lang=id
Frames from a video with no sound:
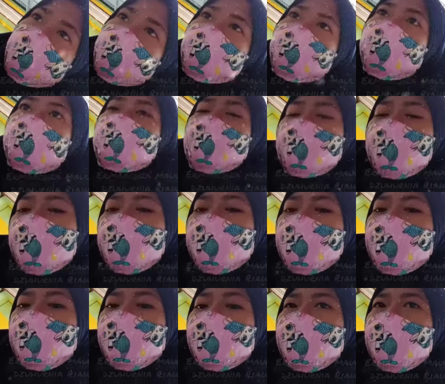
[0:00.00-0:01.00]
Assalamualaikum
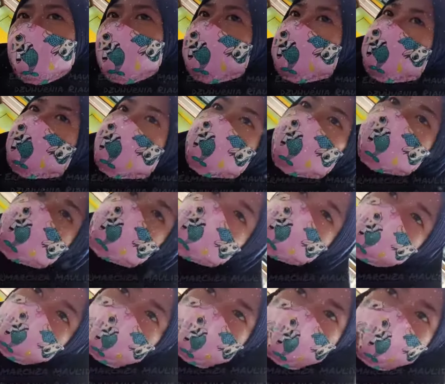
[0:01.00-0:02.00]
guys
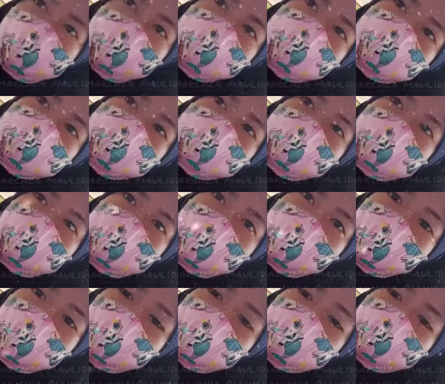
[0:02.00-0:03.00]
Hai guys, nama
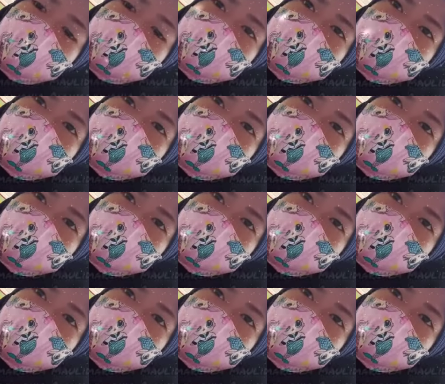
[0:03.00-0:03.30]
saya Elmarza